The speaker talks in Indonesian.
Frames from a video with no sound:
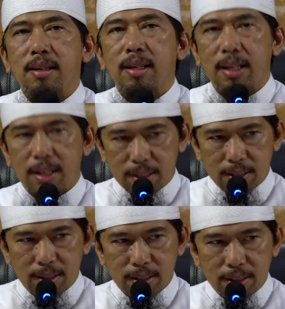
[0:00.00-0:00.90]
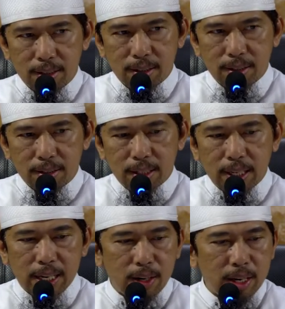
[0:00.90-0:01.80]
Iya.
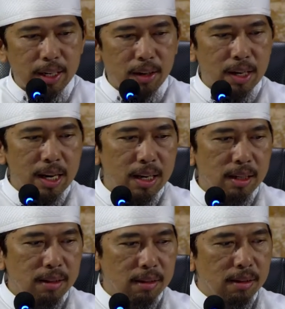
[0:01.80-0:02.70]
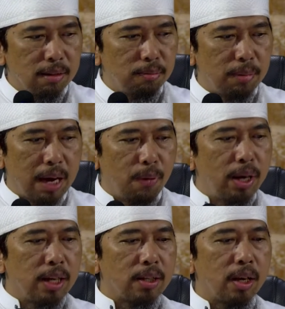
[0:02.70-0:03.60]
jadi kalau ada orang
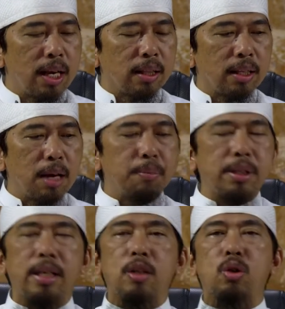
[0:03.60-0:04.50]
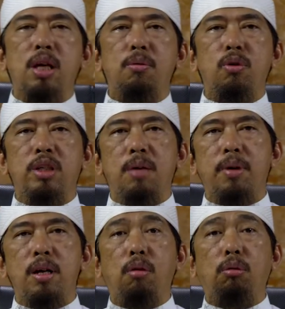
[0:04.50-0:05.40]
mengawali sholat yang penting sudah
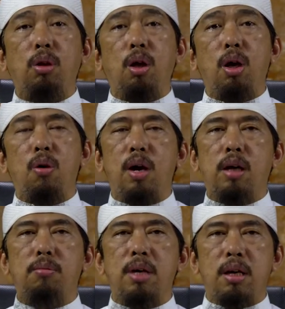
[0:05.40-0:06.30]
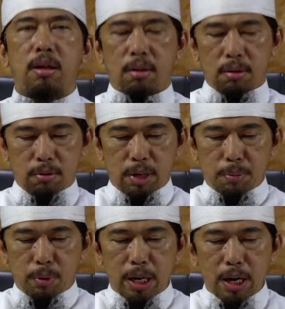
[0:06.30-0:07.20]
mengucapkan Allahu Akbar
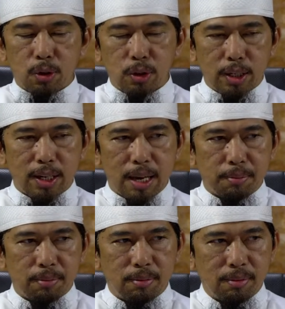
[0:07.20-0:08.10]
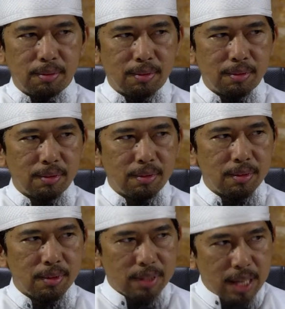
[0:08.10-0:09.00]
walaupun dia langsung sedekah
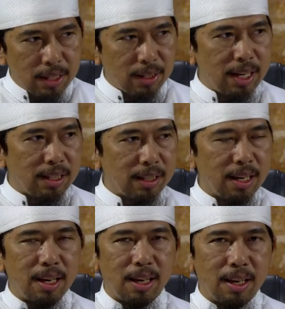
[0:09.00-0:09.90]
sah sholatnya.